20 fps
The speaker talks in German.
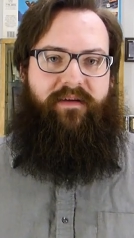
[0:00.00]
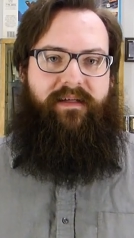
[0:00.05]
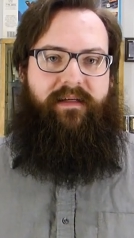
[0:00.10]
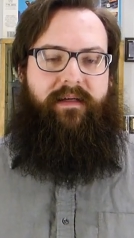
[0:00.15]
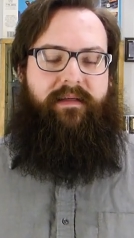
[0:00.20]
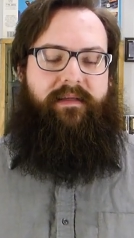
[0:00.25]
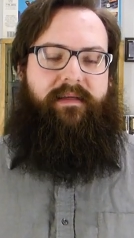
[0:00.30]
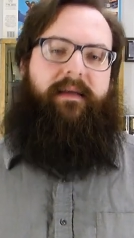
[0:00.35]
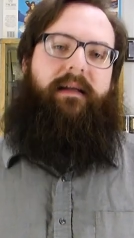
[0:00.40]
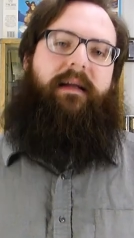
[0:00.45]
was
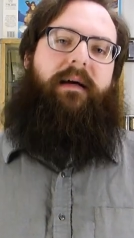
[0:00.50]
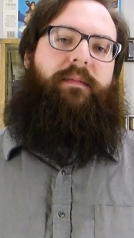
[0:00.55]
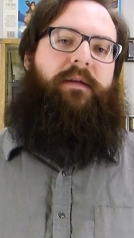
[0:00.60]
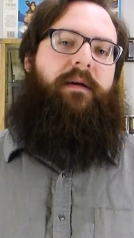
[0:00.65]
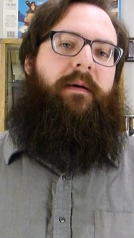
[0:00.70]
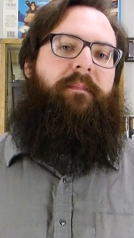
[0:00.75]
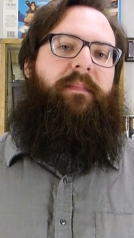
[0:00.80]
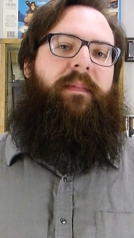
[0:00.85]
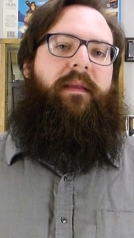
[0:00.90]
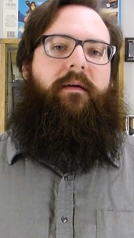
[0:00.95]
ihr gesehen
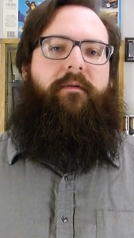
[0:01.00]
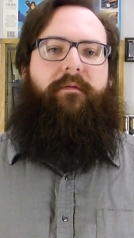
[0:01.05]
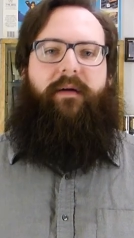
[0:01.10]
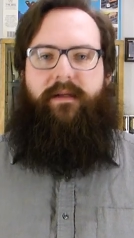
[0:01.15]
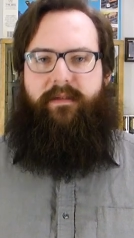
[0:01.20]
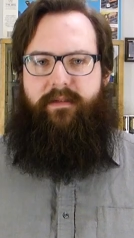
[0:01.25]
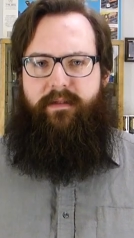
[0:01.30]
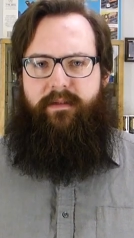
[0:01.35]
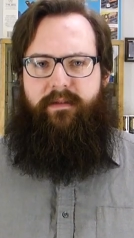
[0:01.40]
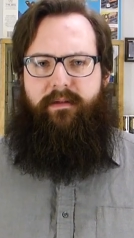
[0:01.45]
habt,
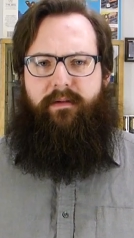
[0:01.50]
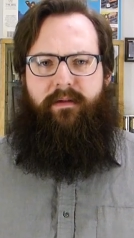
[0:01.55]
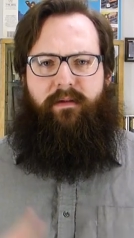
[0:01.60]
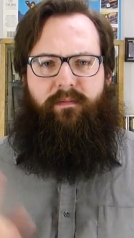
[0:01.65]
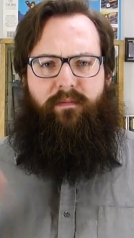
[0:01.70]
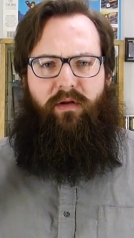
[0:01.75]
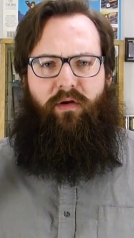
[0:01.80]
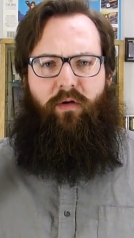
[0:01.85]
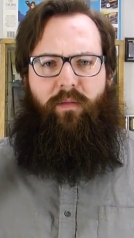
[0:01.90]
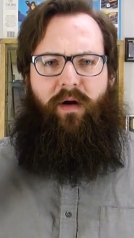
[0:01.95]
Falls nicht,
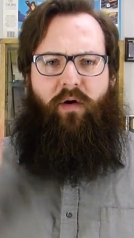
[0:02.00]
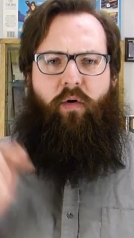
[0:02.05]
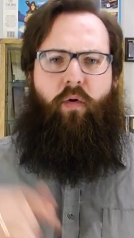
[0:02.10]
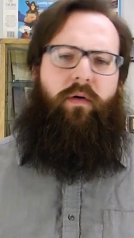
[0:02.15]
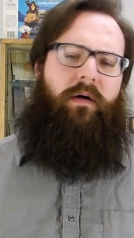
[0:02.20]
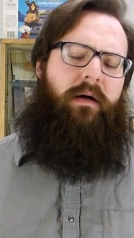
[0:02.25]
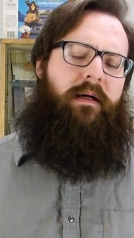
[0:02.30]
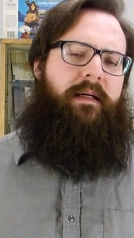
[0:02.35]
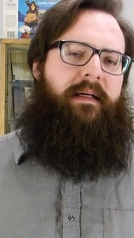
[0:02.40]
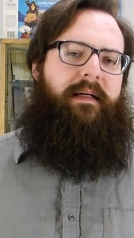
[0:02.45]
ähm, nochmal
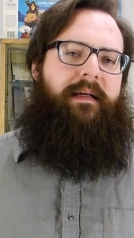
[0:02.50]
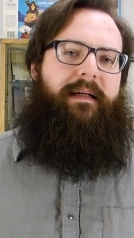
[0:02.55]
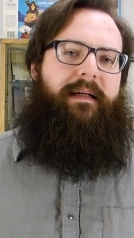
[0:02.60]
gucken.